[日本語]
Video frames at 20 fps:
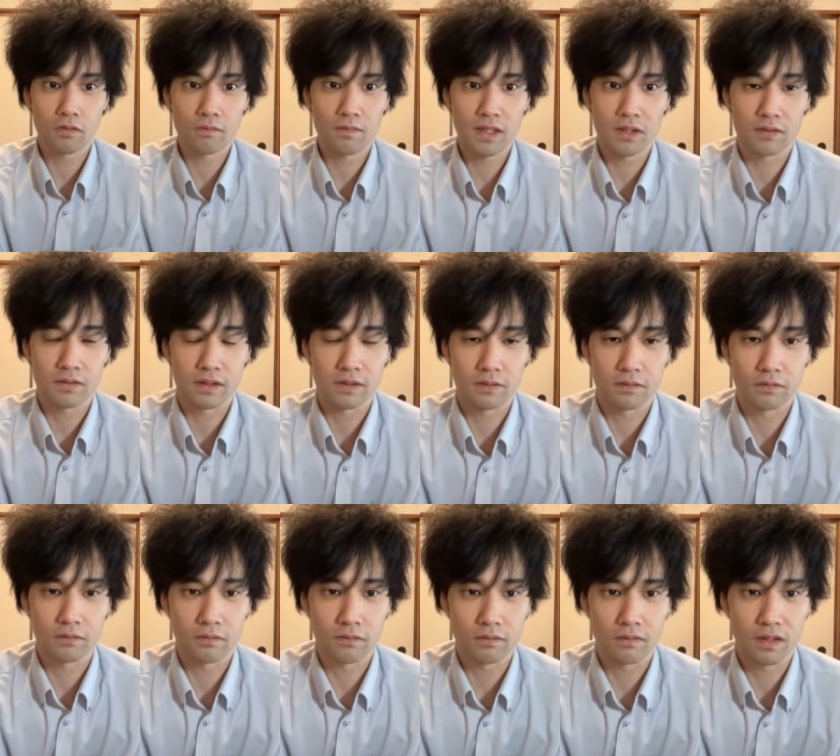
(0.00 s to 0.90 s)
前の
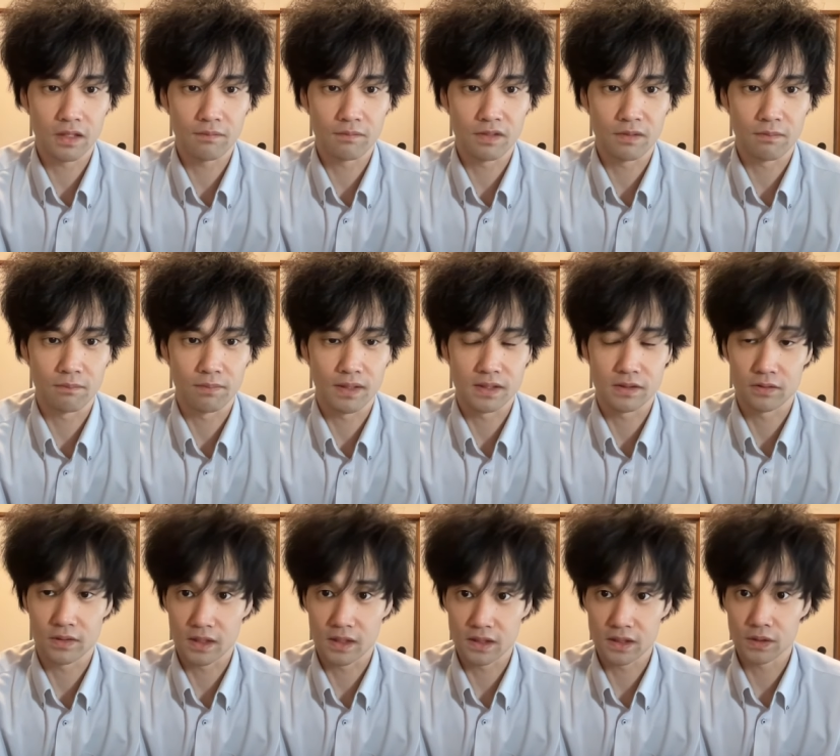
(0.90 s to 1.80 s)
TikTok ライブでも
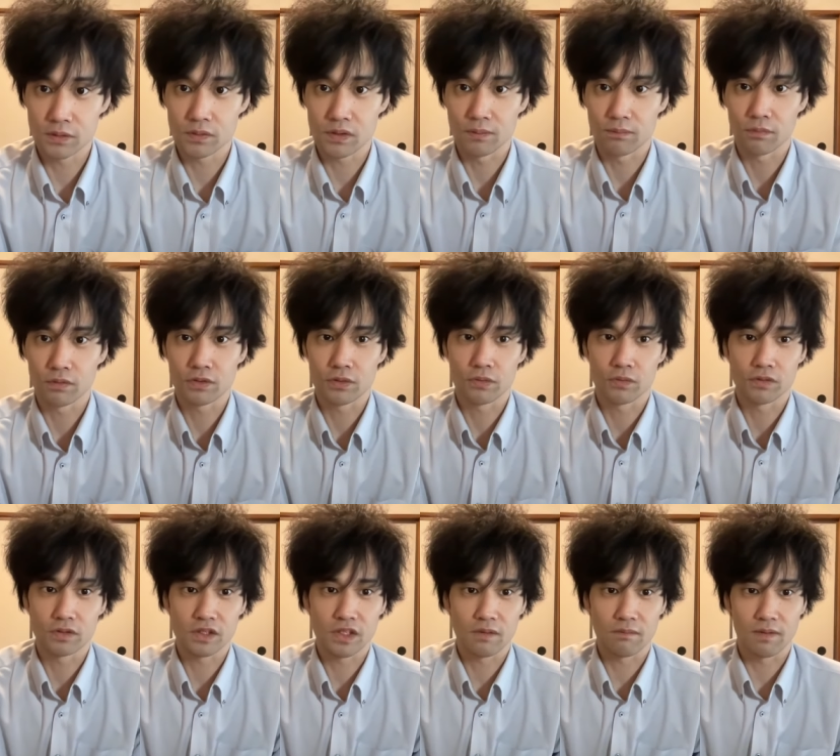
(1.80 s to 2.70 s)
バズ出してるんで、もしよろ
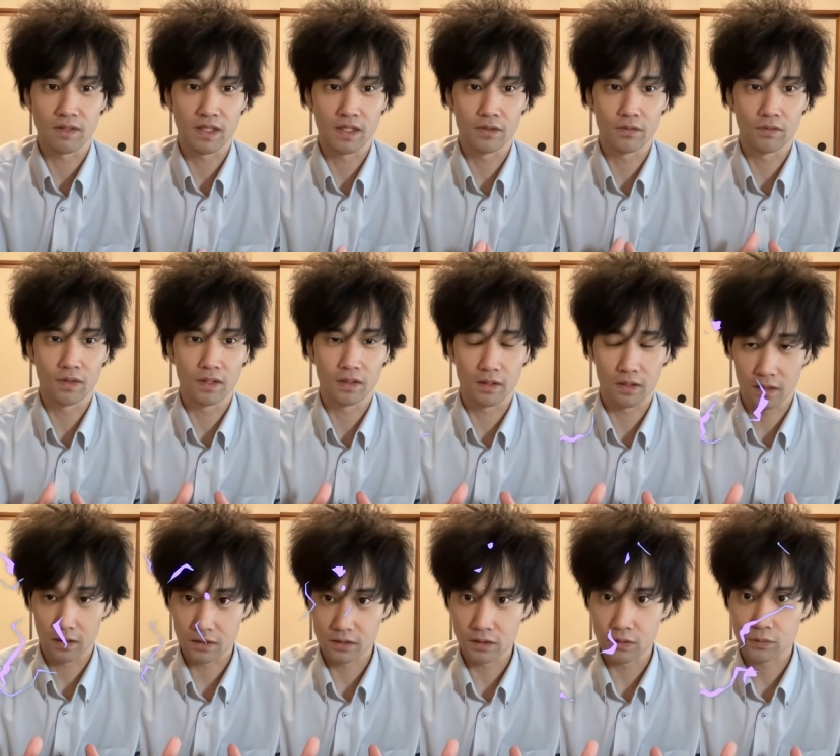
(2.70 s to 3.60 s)
しければ概要欄から
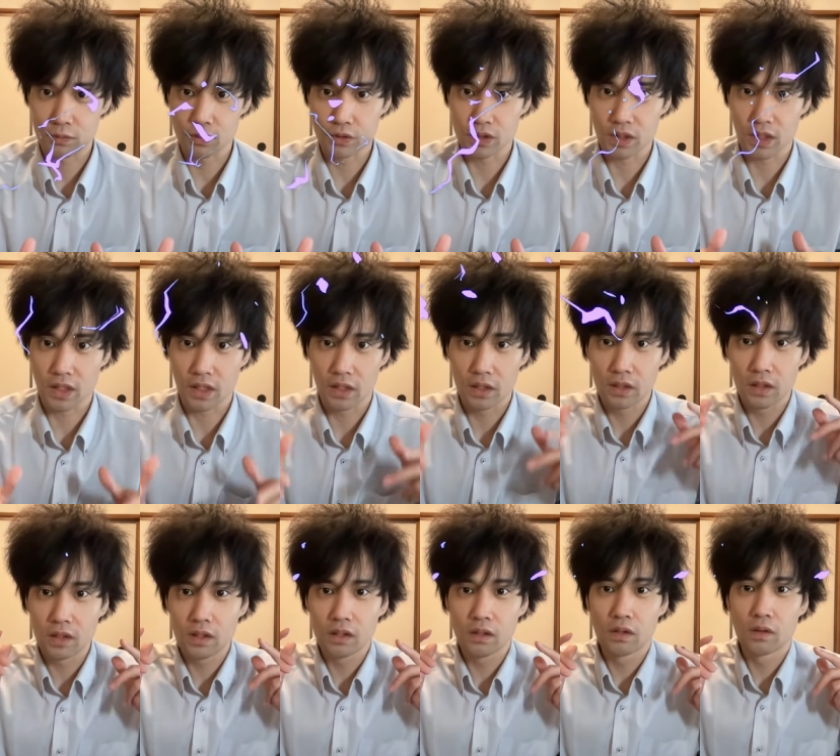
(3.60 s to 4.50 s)
チェックして、
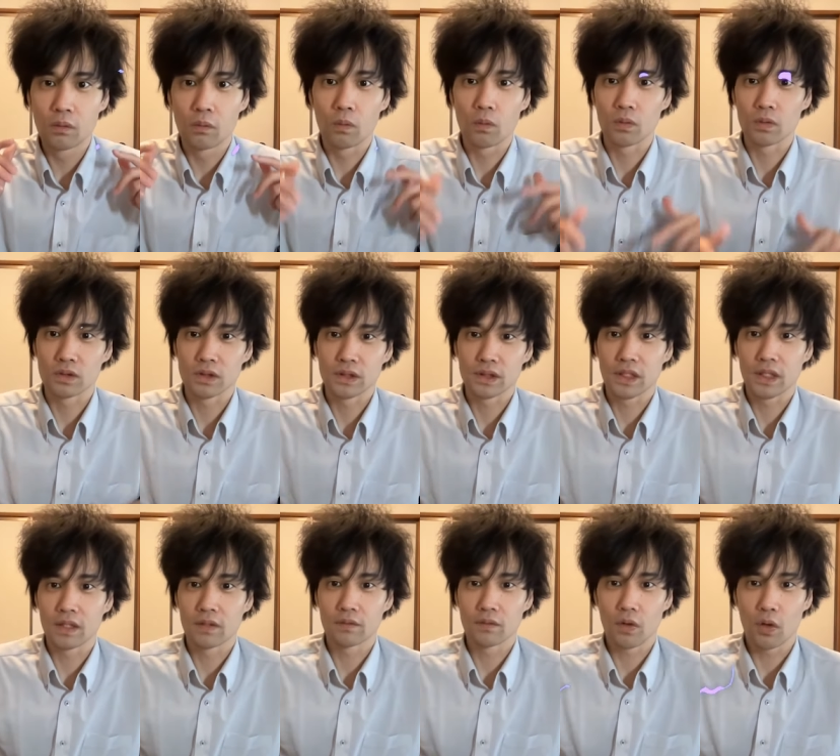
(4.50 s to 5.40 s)
フォローしていただ
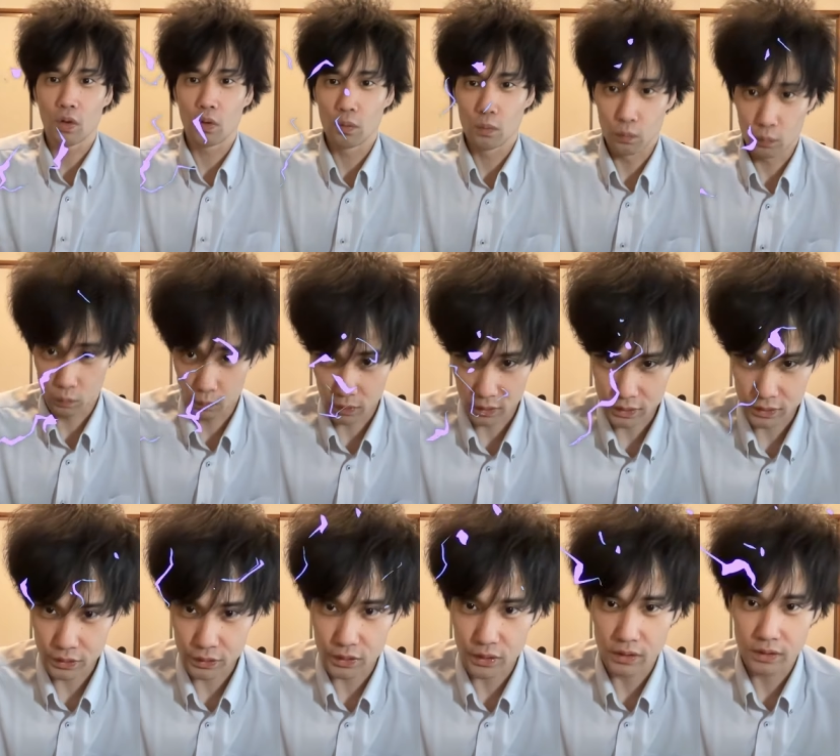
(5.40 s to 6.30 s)
けると嬉し
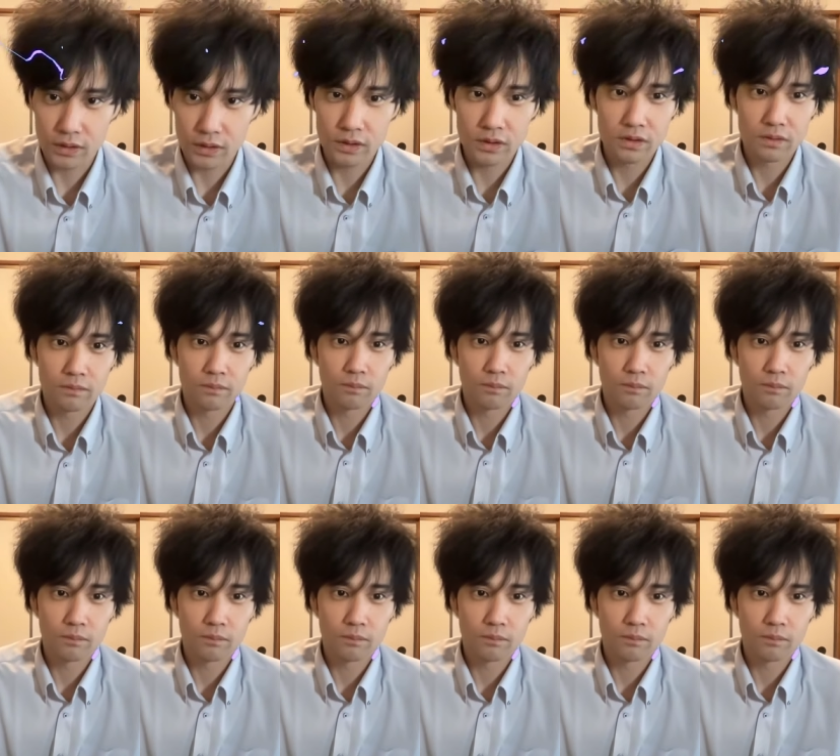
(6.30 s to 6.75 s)
いです。